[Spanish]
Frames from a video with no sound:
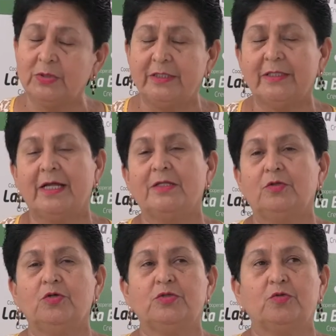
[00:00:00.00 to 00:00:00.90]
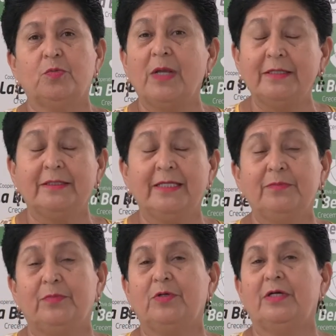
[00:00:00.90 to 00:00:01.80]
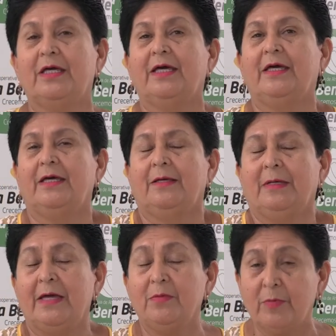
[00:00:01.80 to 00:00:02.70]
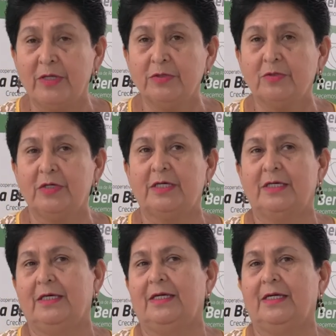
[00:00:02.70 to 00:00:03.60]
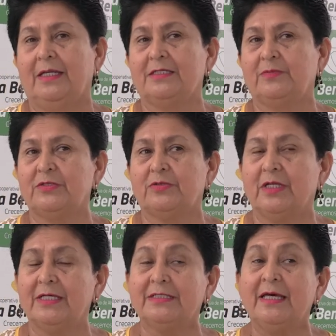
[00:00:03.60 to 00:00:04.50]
tendrá dos suplentes porque hay momentos en que las personas